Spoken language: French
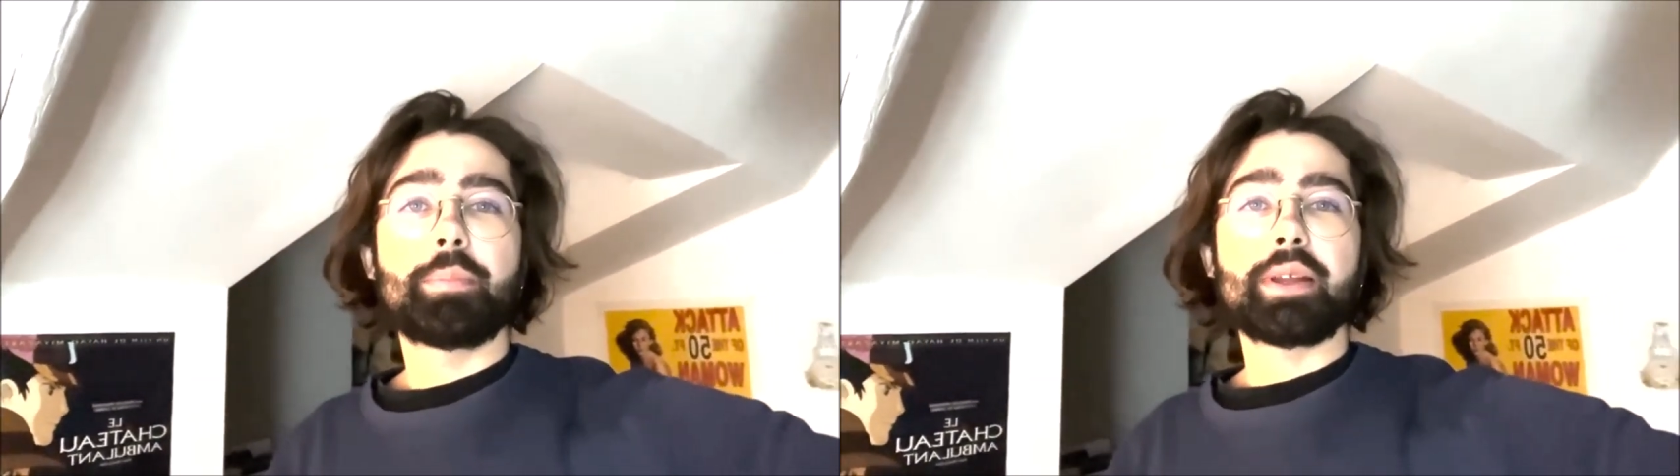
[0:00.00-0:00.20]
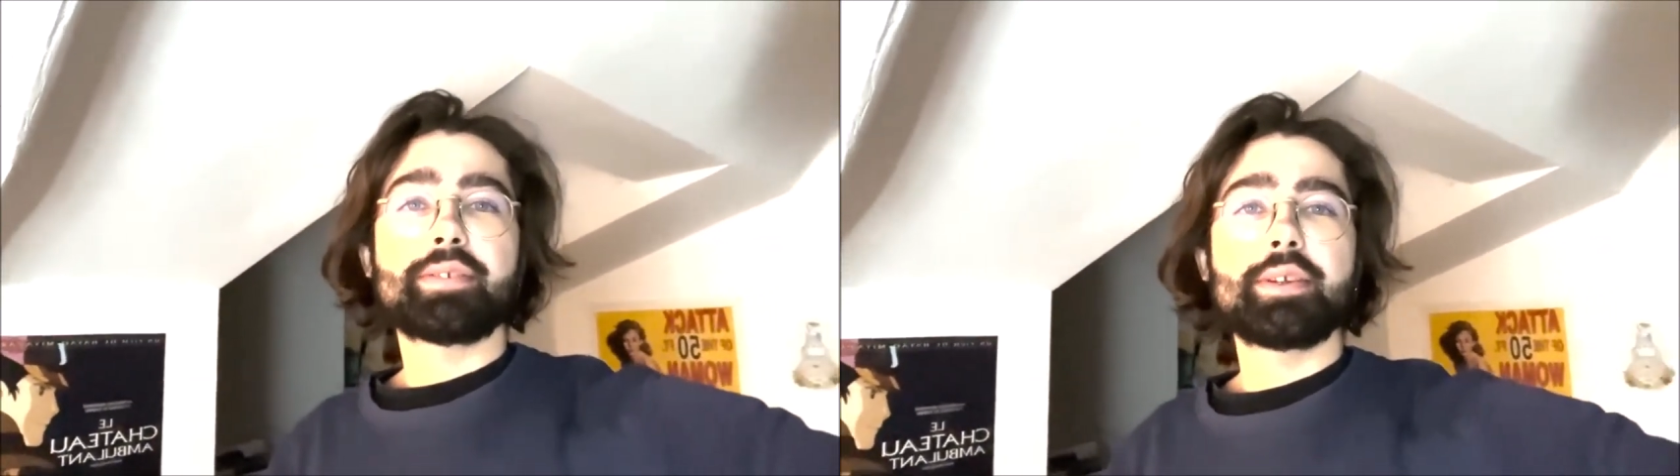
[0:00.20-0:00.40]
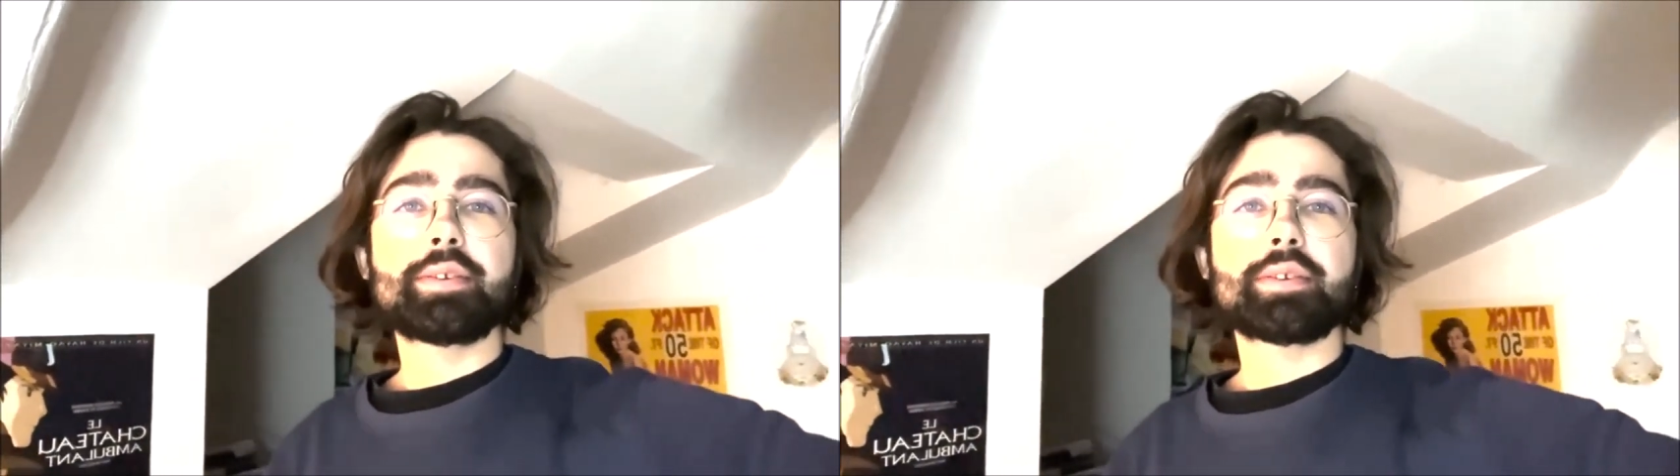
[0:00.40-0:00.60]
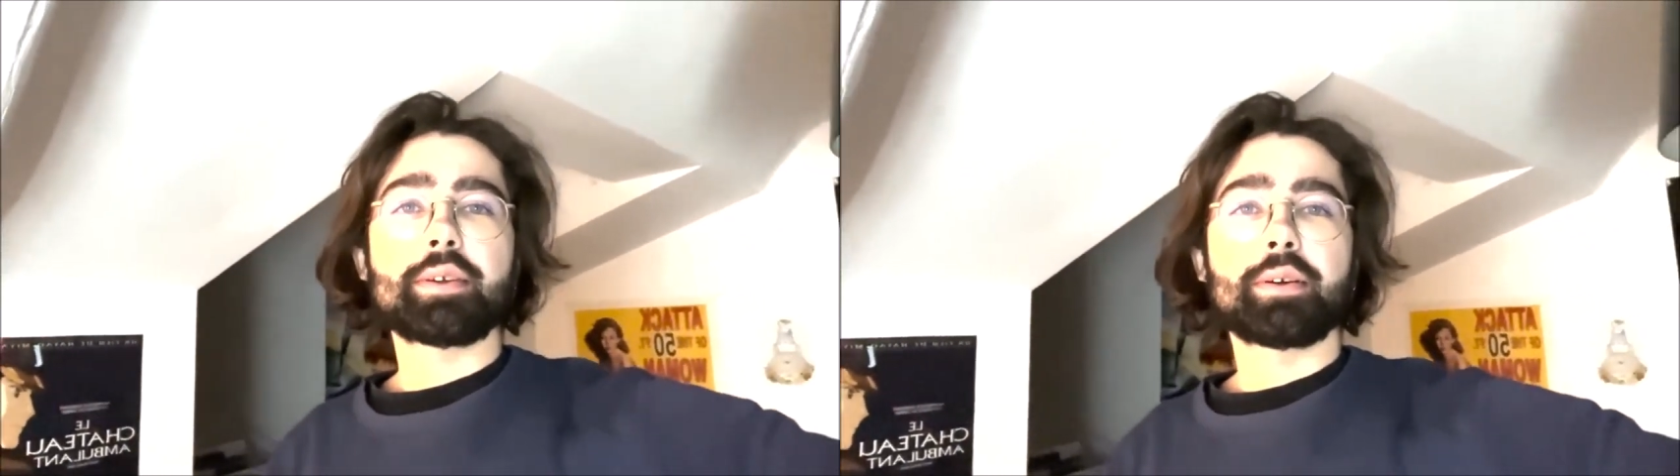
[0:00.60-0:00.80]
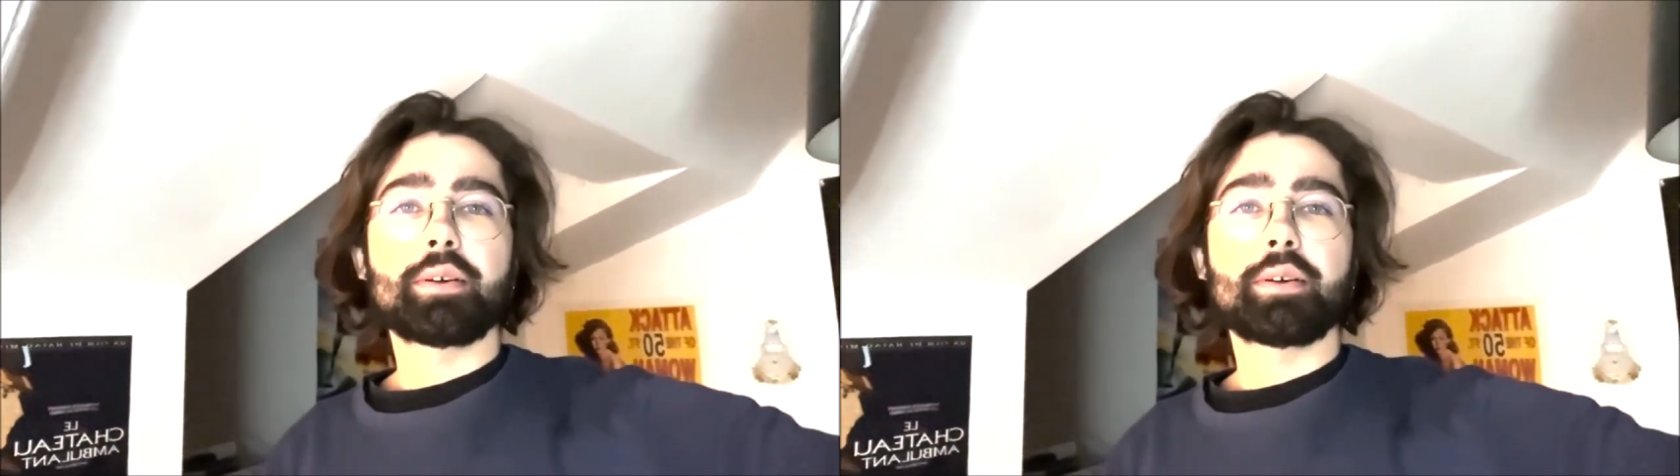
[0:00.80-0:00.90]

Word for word: pas 6.